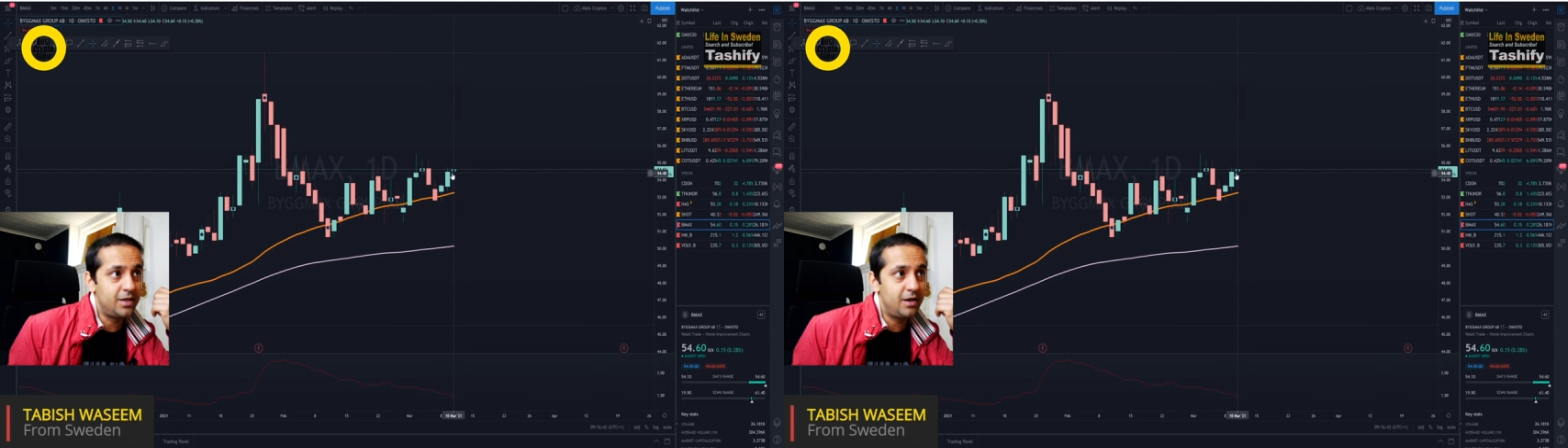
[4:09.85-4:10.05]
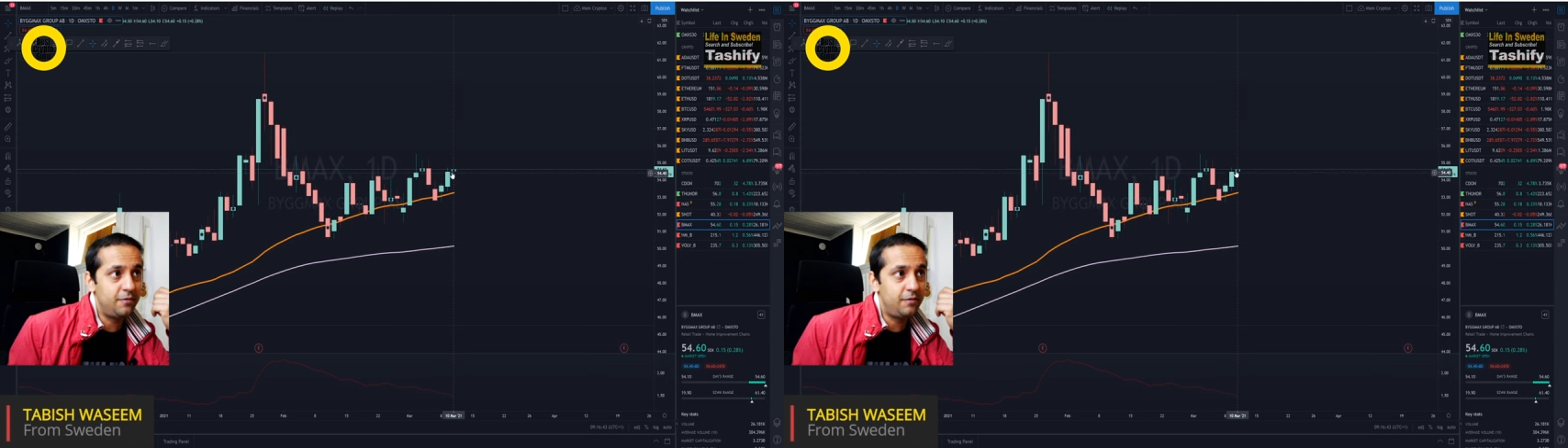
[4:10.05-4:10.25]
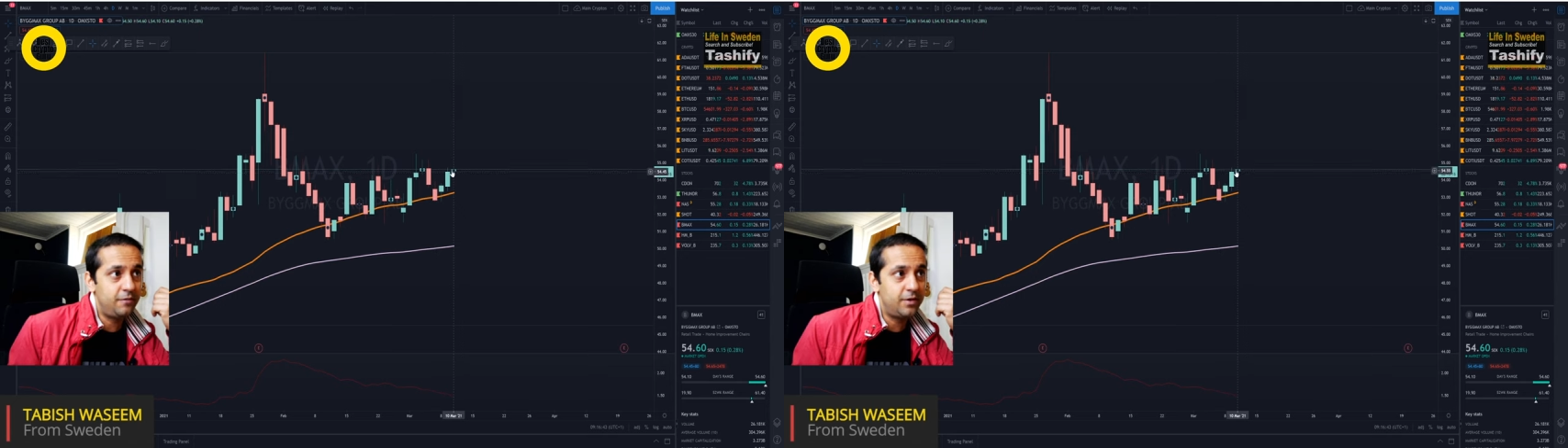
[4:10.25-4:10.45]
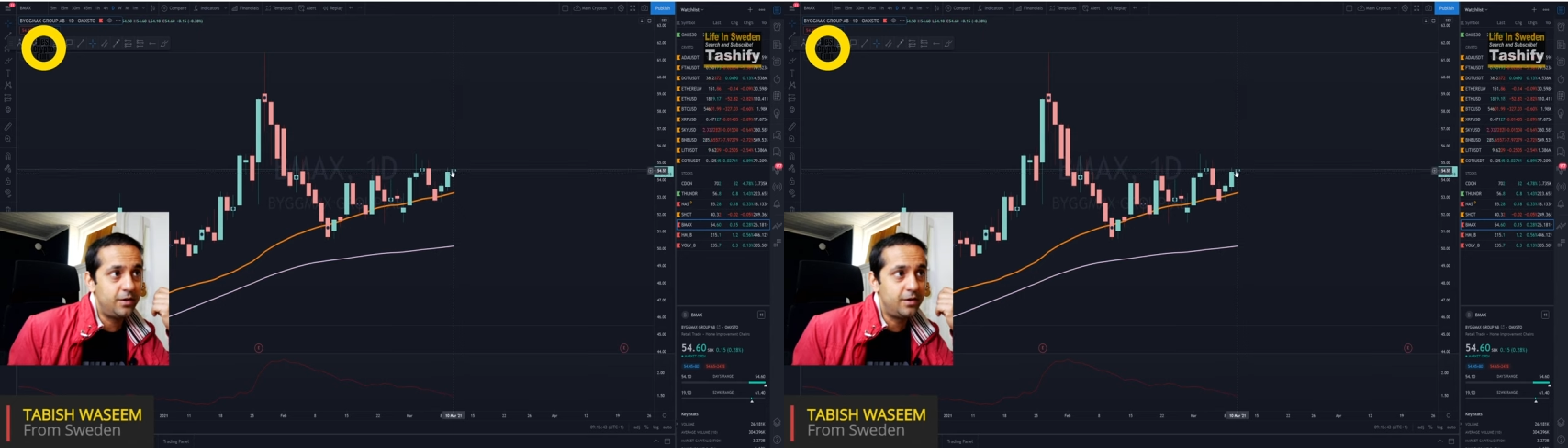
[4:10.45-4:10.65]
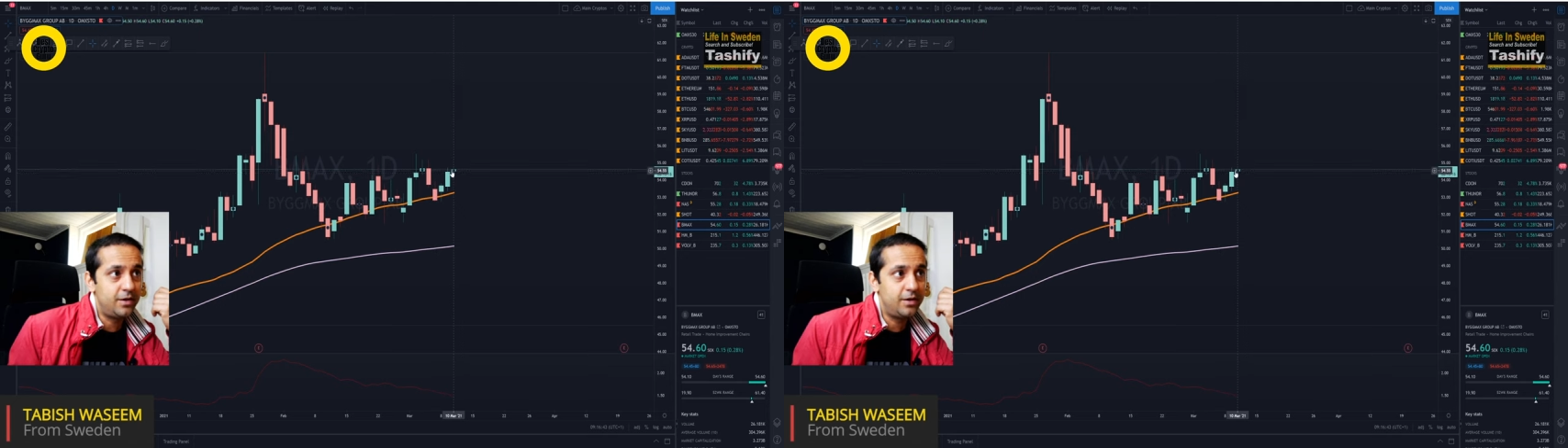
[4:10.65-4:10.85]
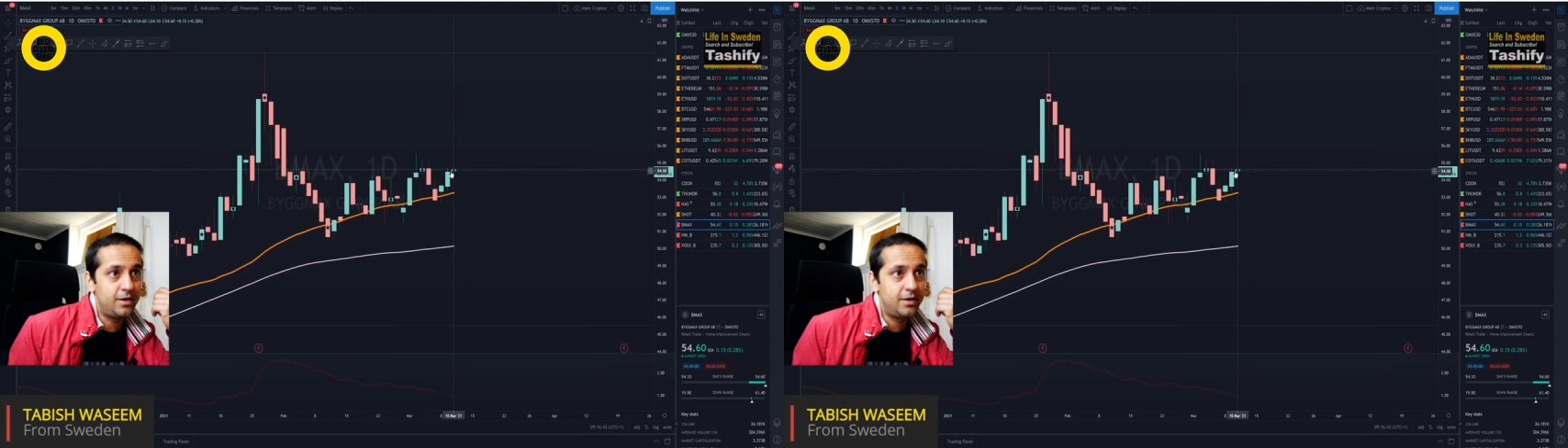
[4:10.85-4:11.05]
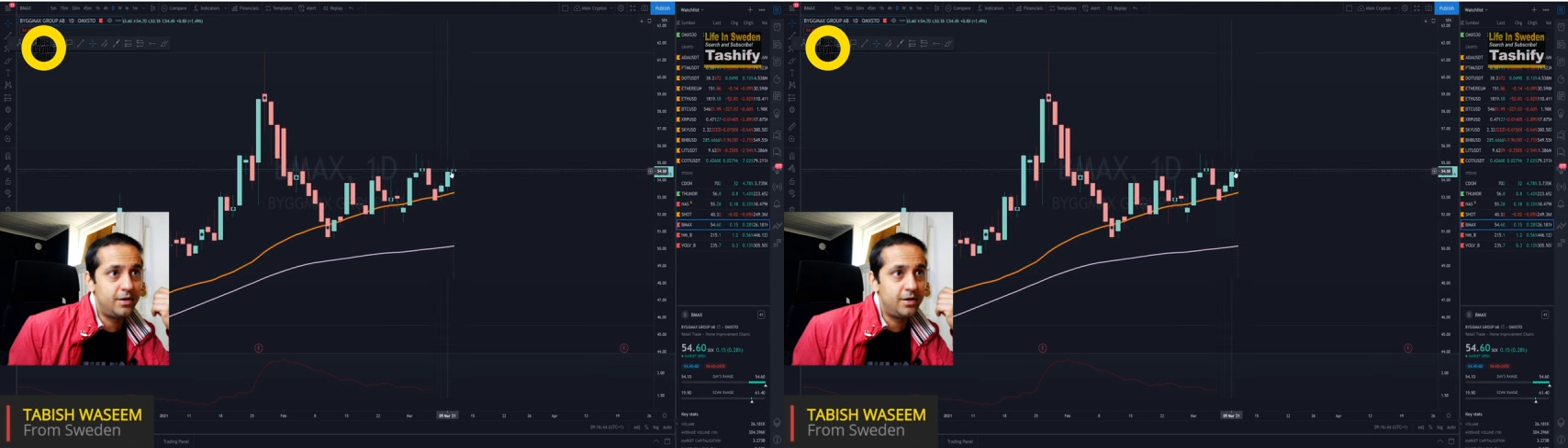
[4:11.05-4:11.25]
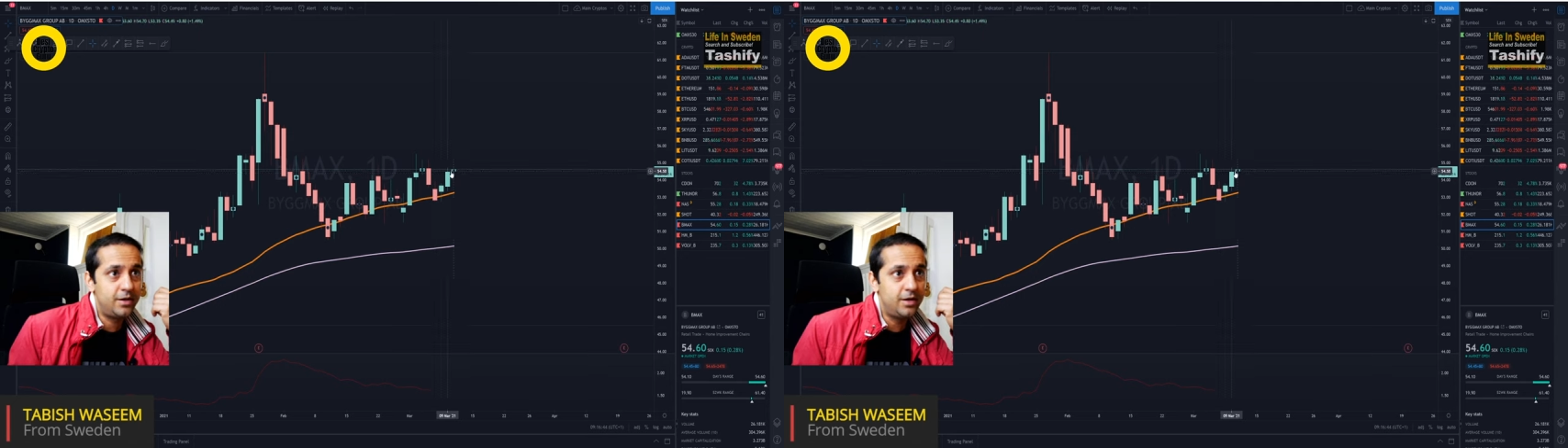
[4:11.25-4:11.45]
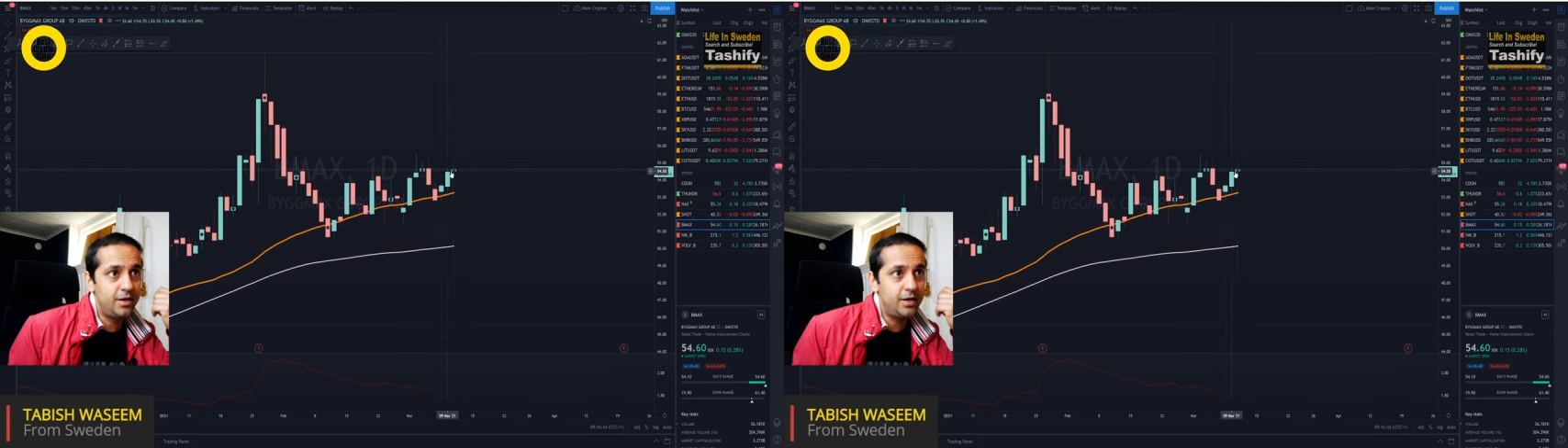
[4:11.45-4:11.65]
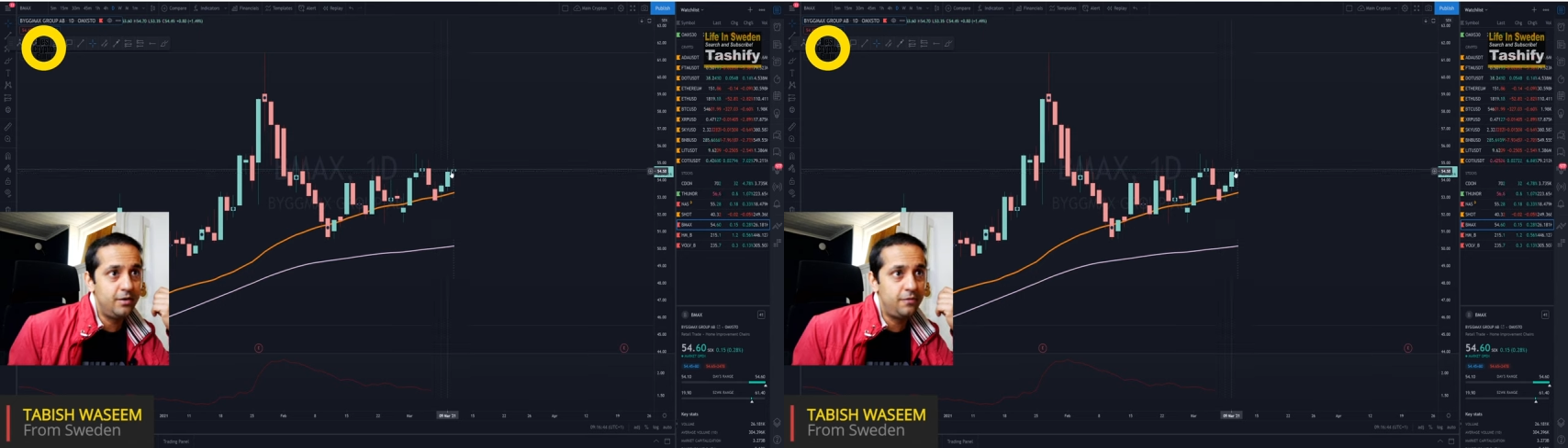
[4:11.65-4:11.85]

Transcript: दिया है फिफ्टी